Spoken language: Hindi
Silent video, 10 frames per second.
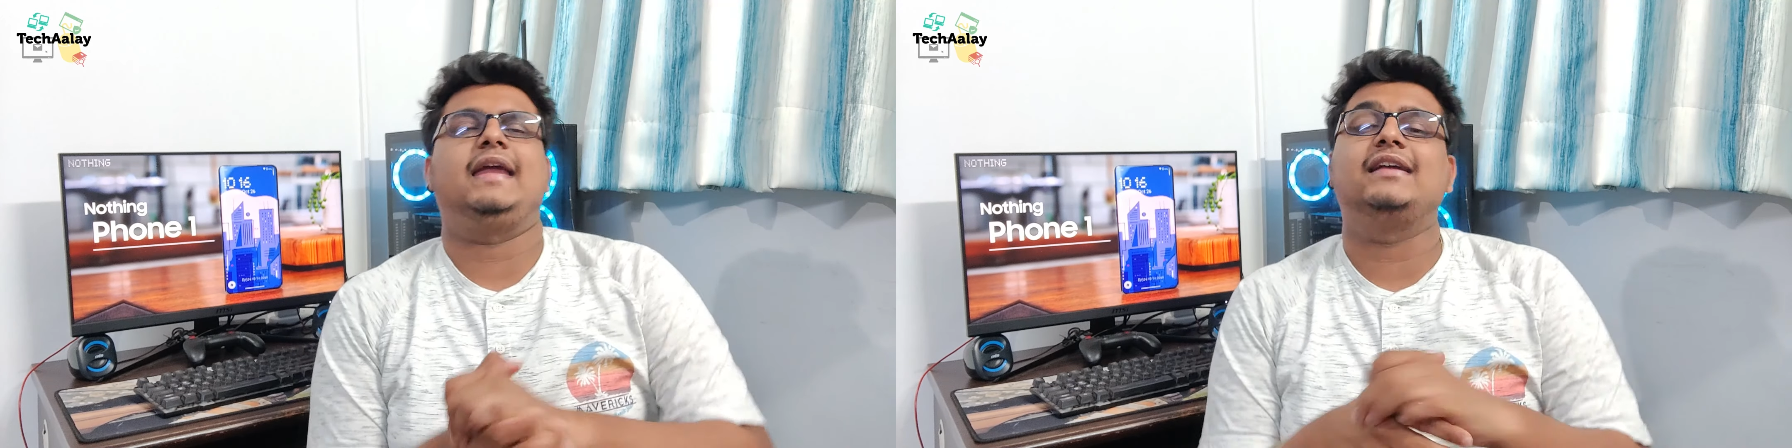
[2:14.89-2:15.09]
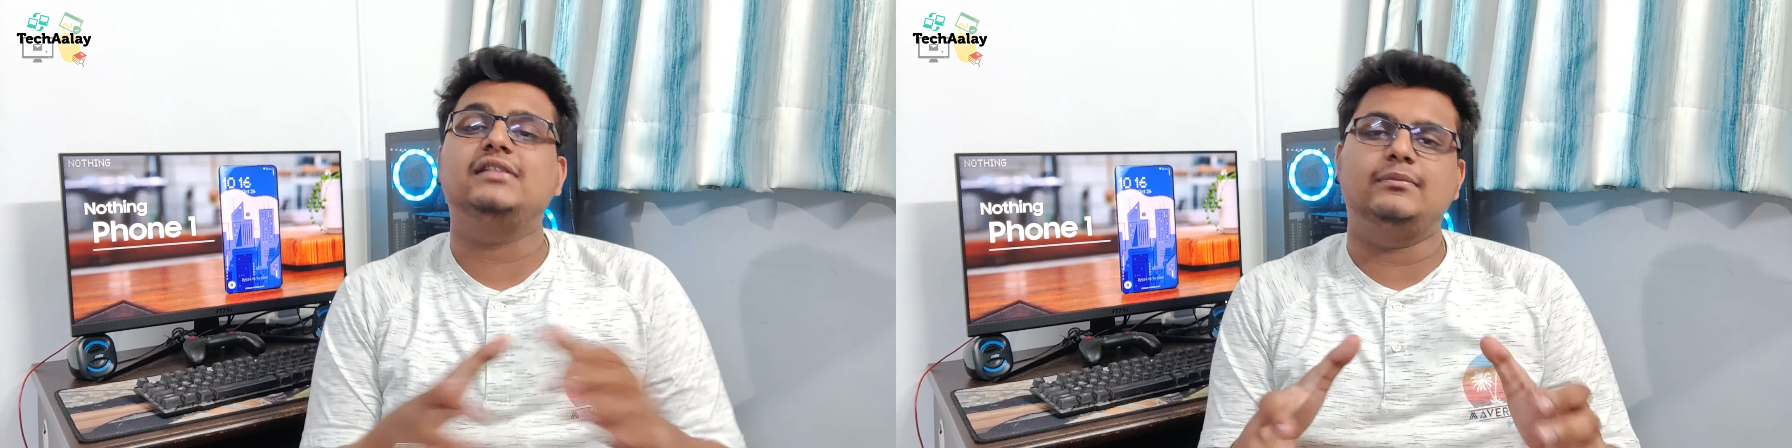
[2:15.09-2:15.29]

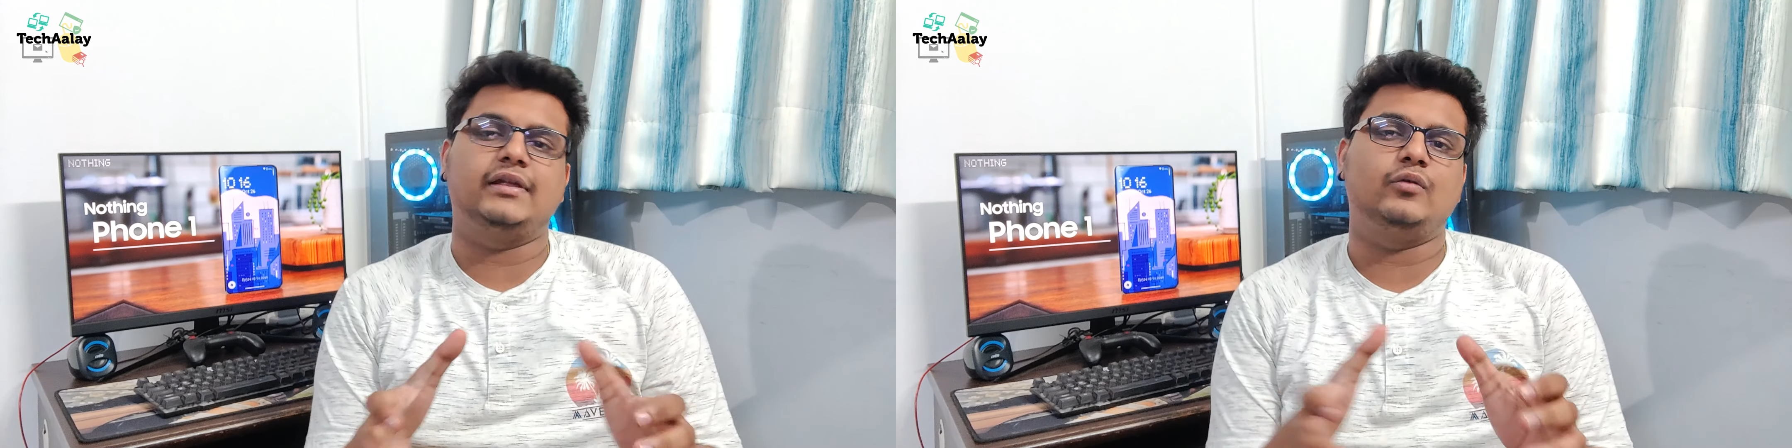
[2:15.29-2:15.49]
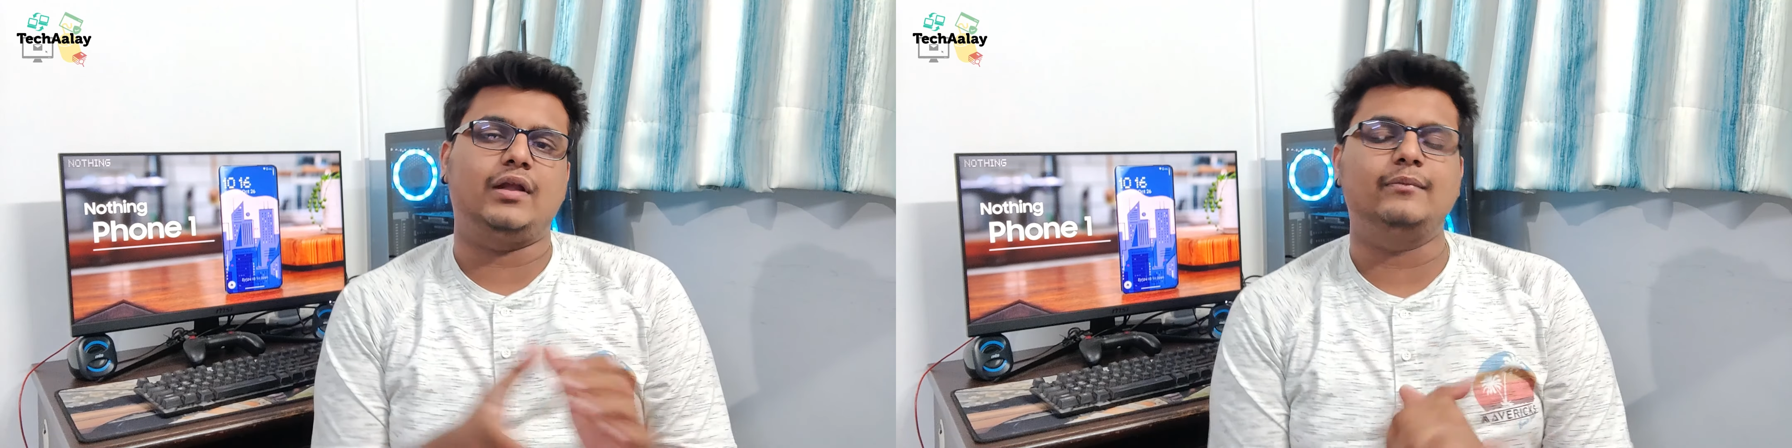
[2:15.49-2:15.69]
एकदम
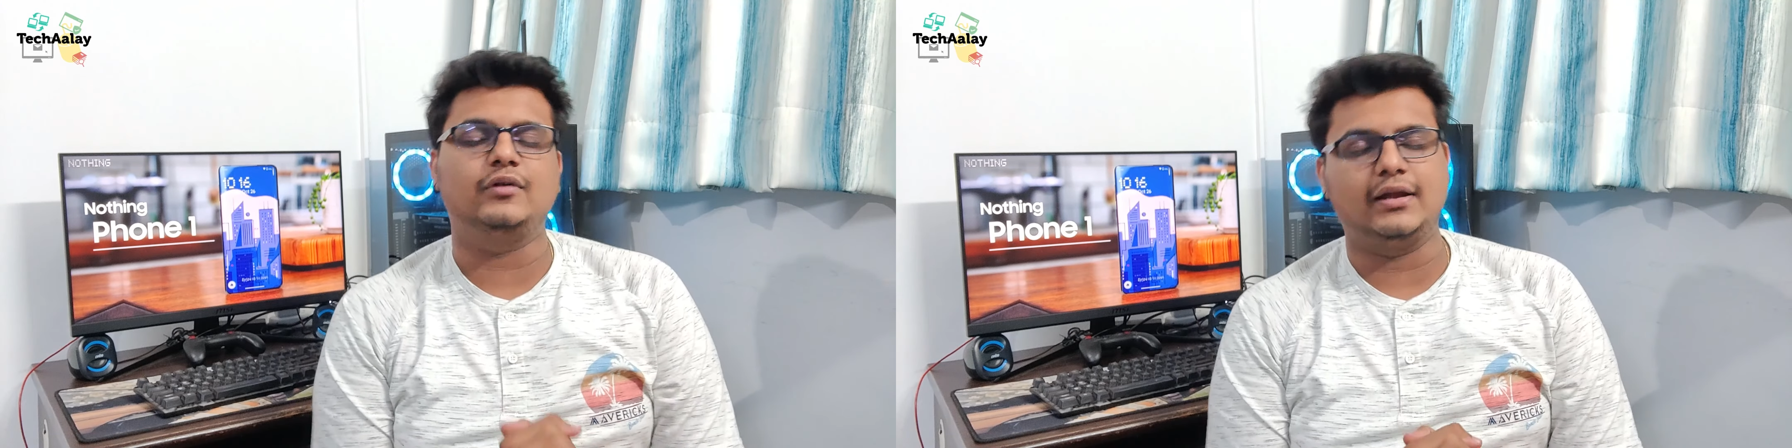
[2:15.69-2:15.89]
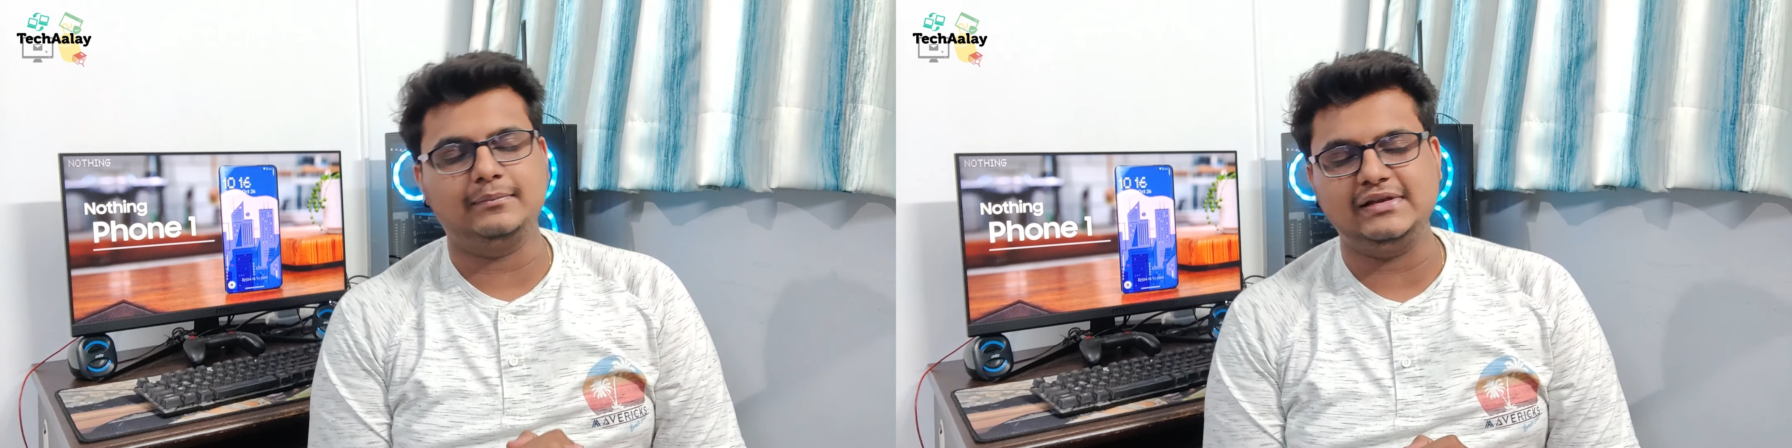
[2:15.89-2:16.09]
नहीं हो रहा है
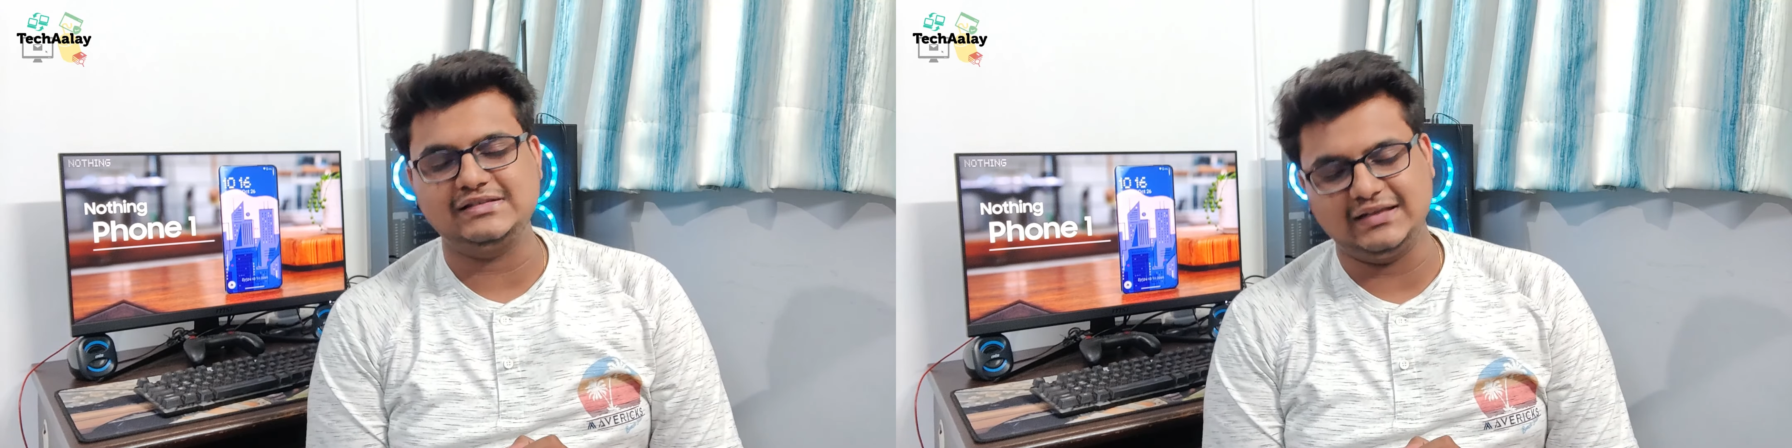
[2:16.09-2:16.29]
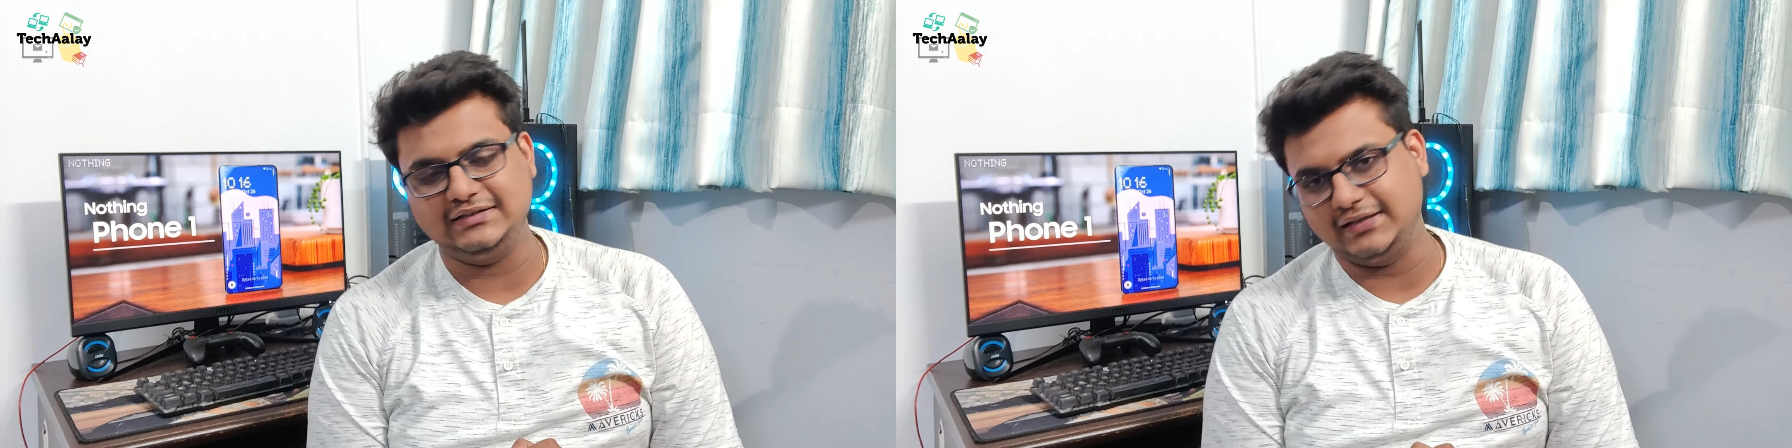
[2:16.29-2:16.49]
बोलना भी
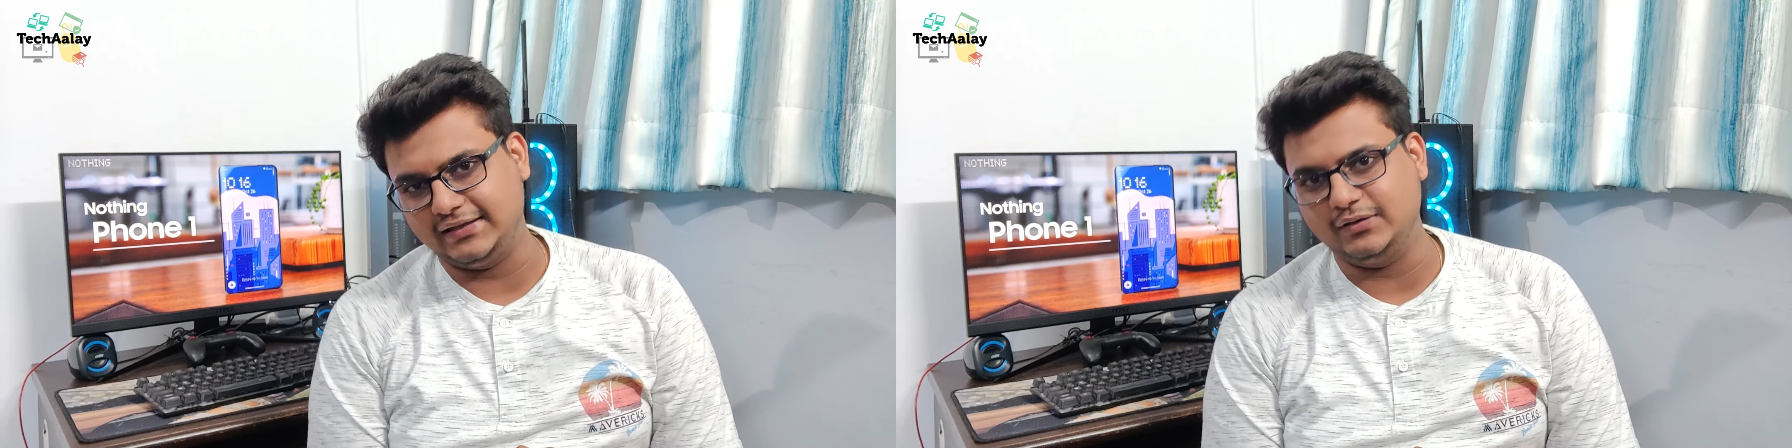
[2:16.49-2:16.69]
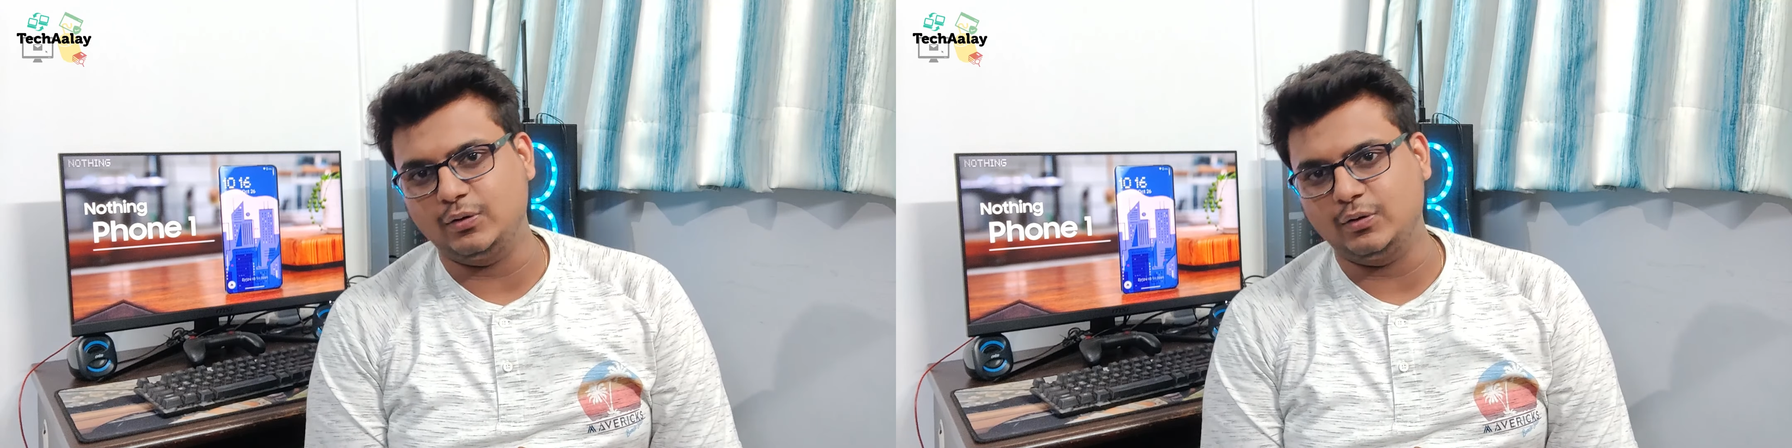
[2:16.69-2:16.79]
सही नहीं